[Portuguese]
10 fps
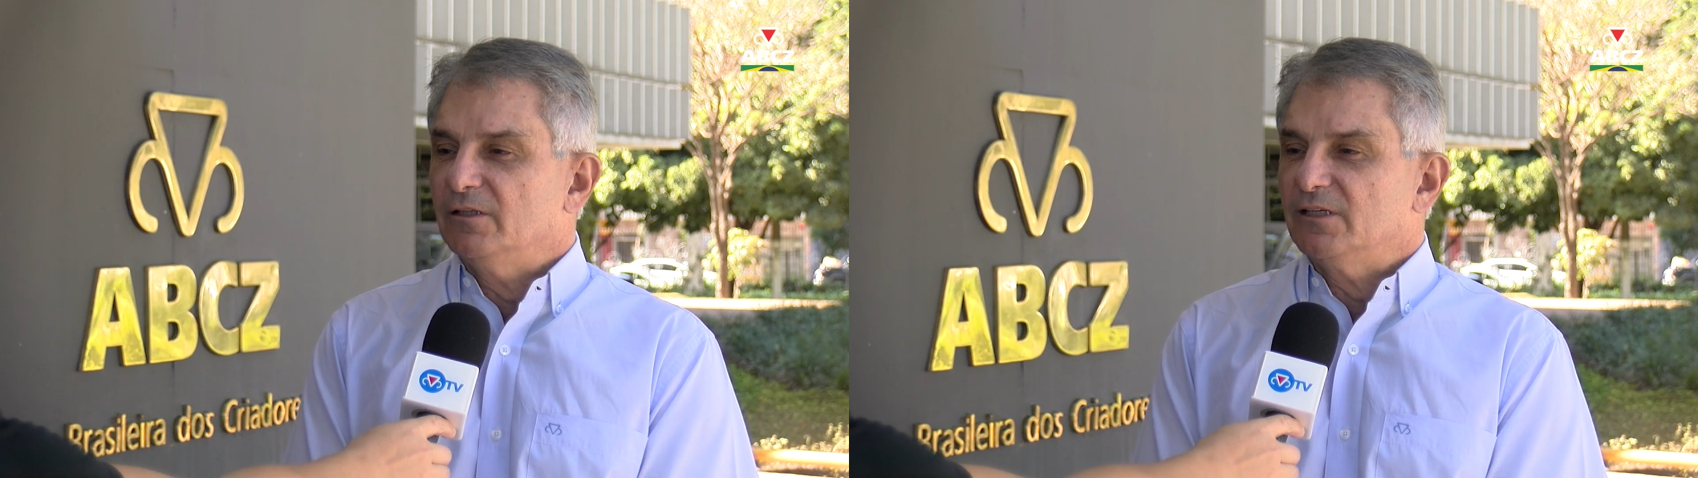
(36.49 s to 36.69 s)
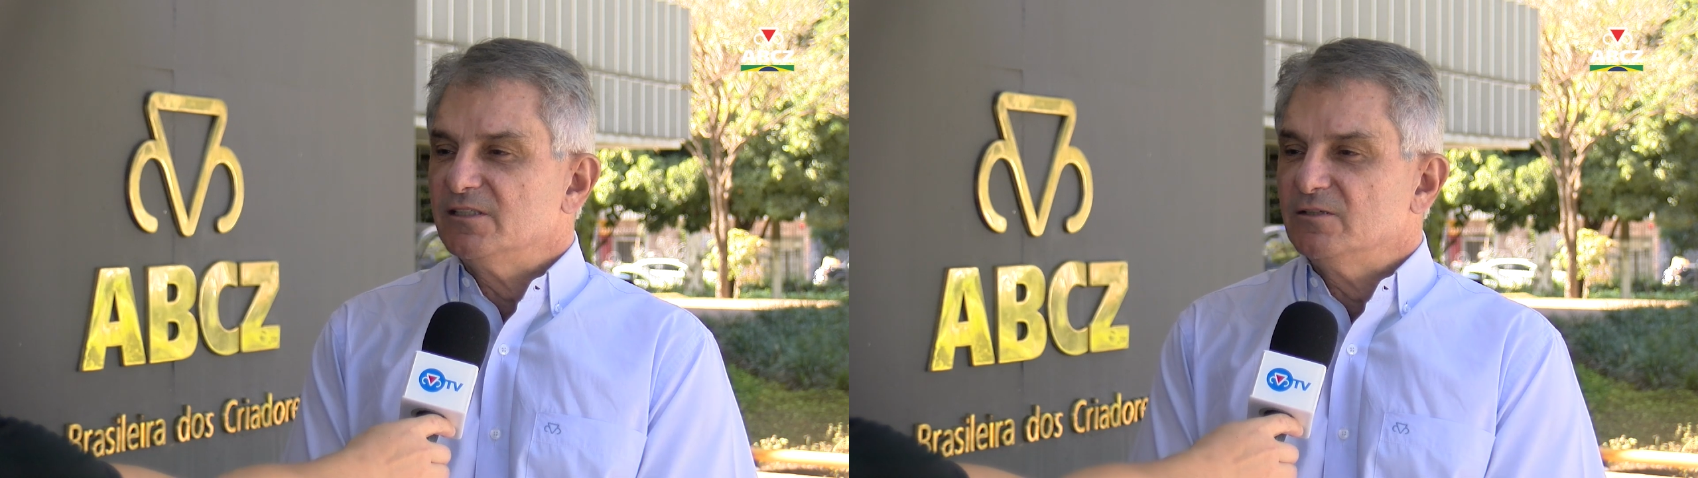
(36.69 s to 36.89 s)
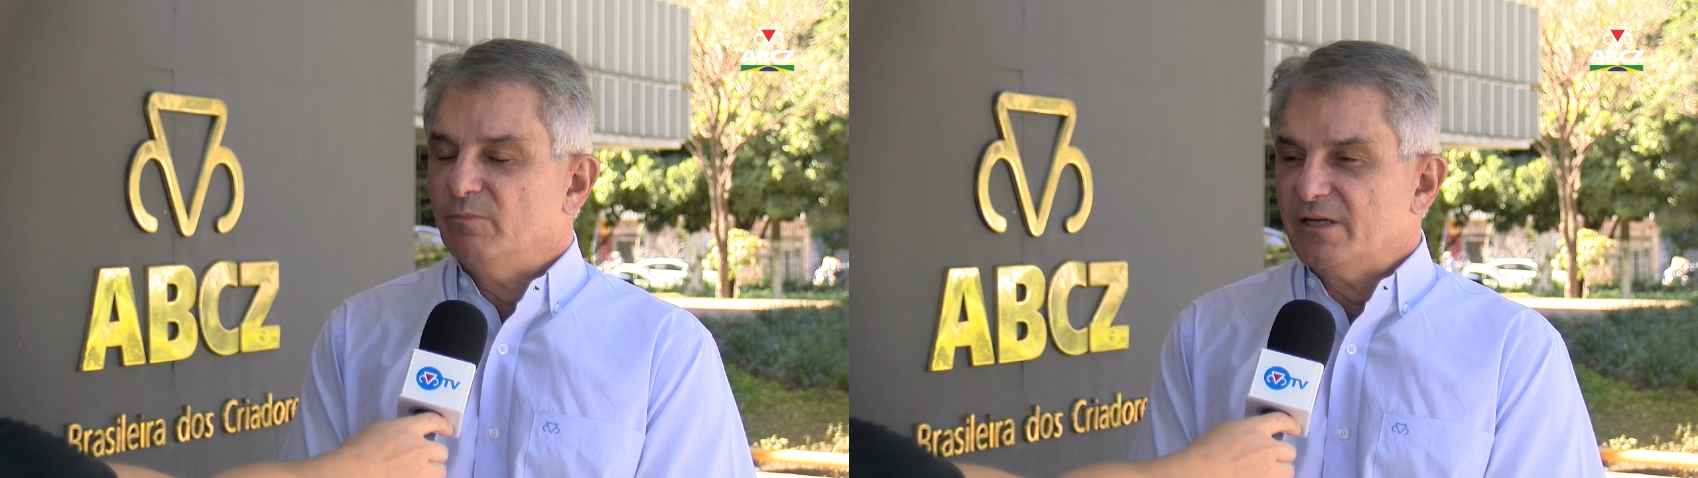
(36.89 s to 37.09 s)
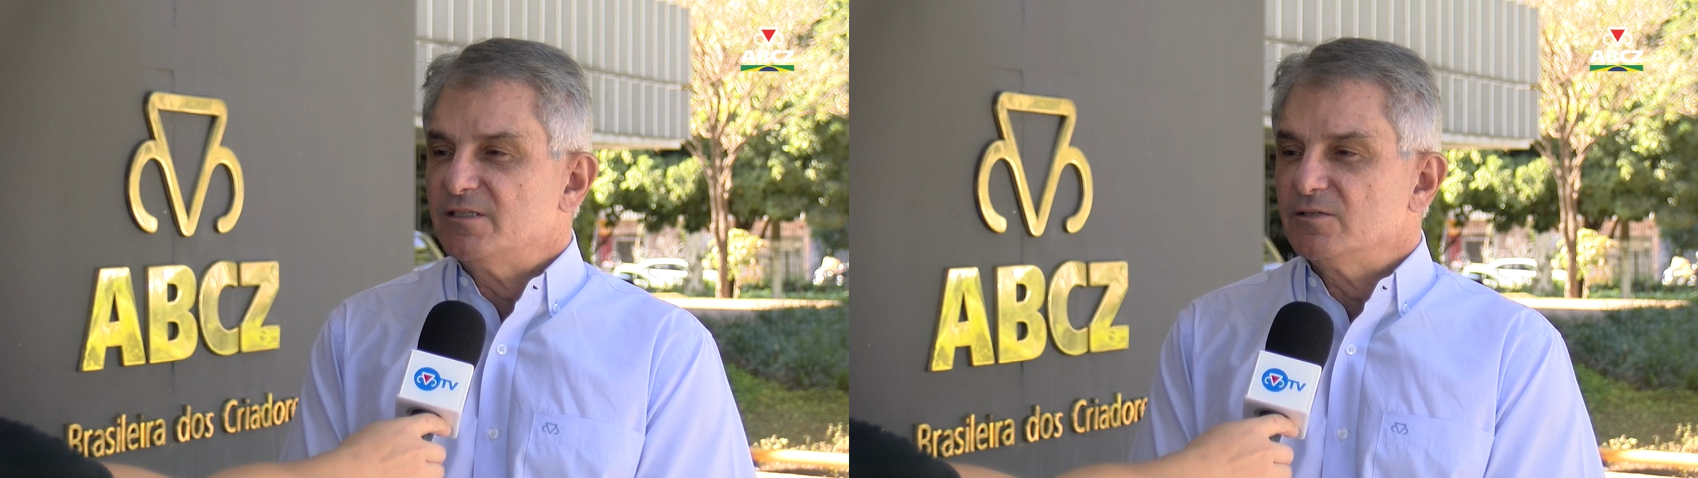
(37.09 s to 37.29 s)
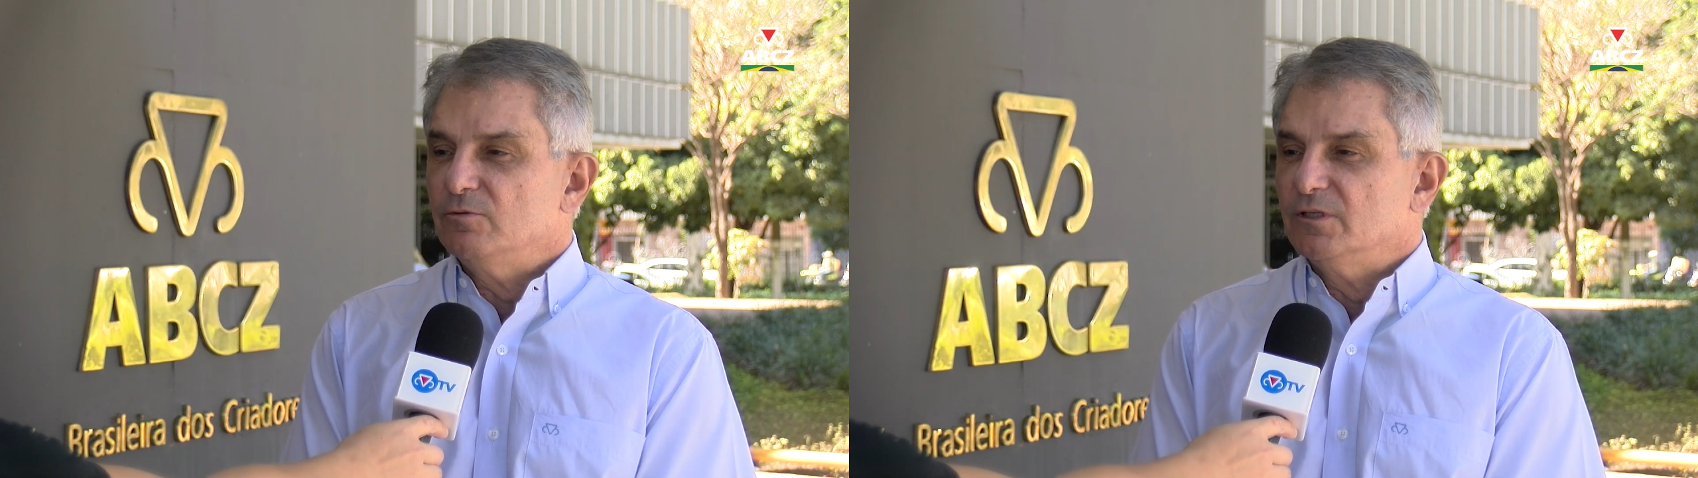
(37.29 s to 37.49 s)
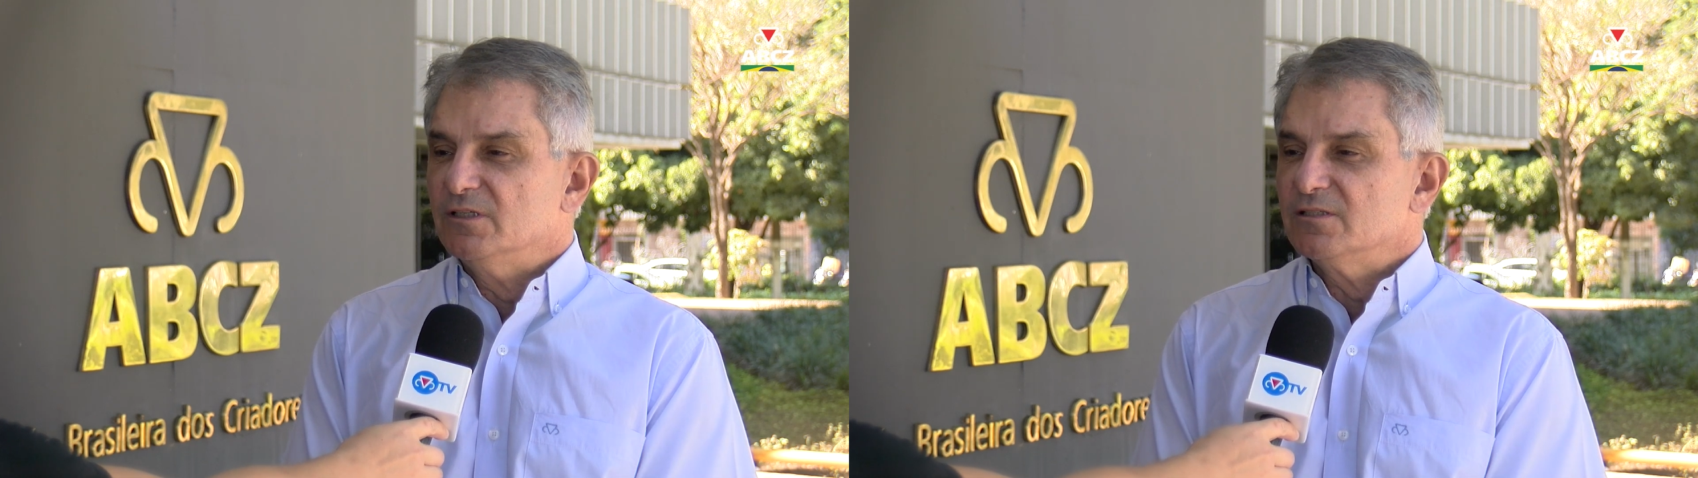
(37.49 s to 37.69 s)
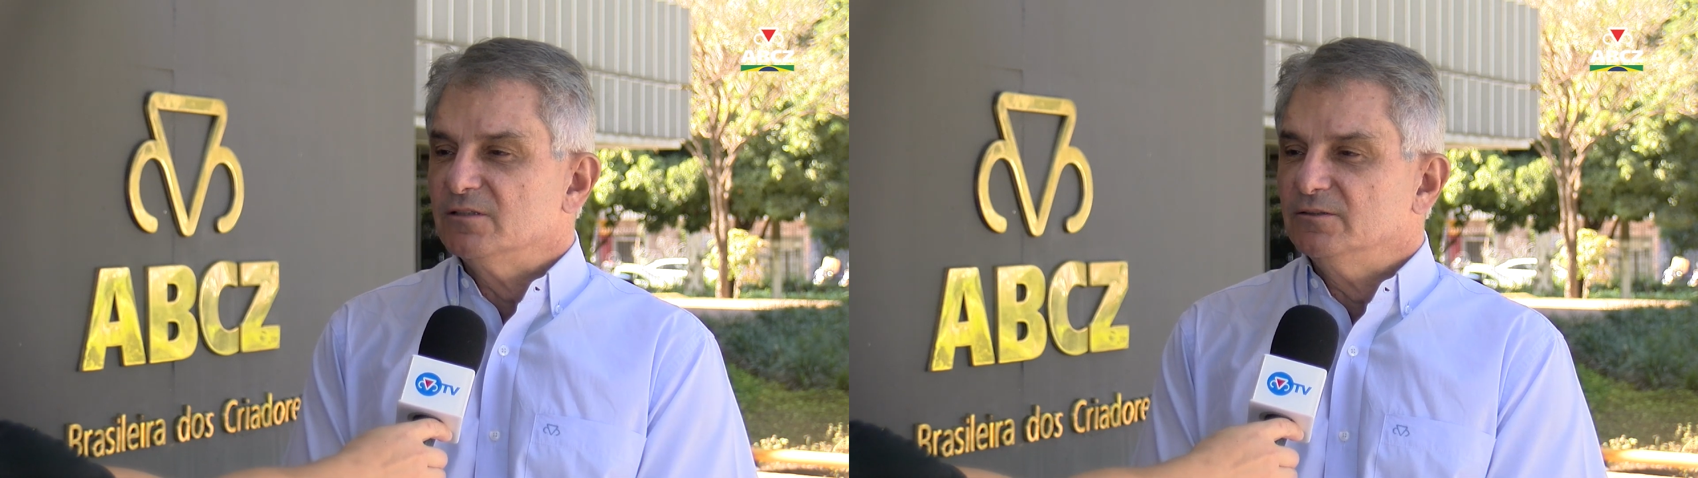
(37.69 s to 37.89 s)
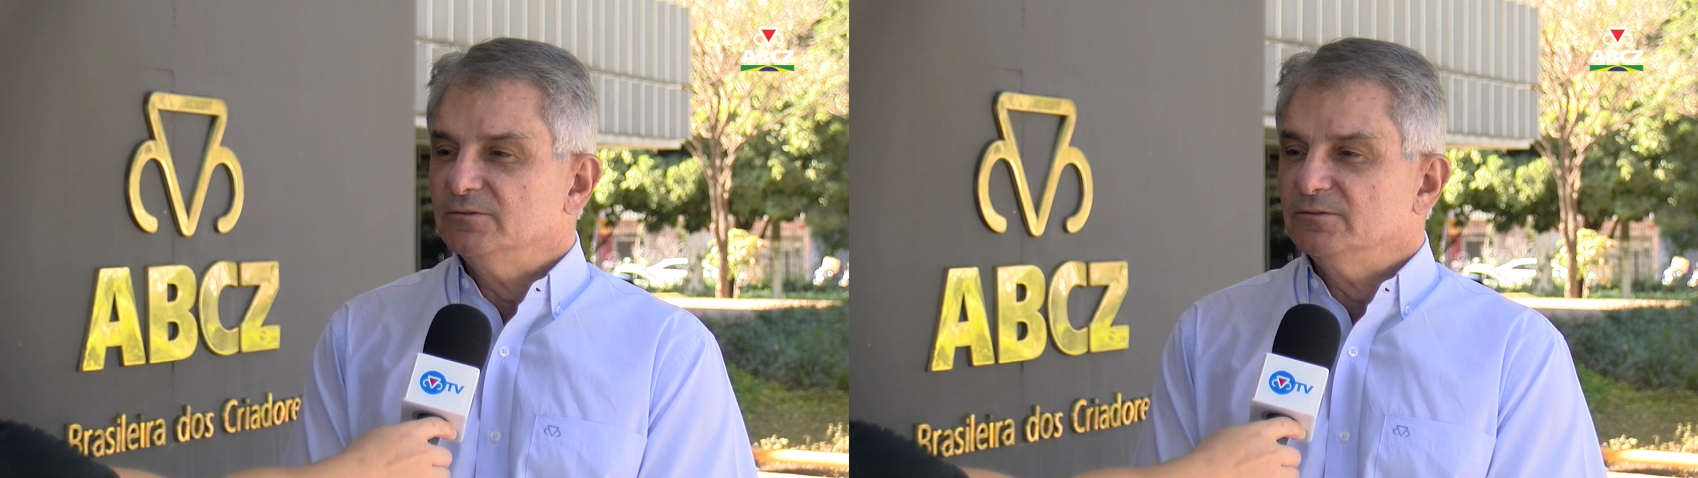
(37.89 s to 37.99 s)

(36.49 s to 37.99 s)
trazendo mais segurança. Né?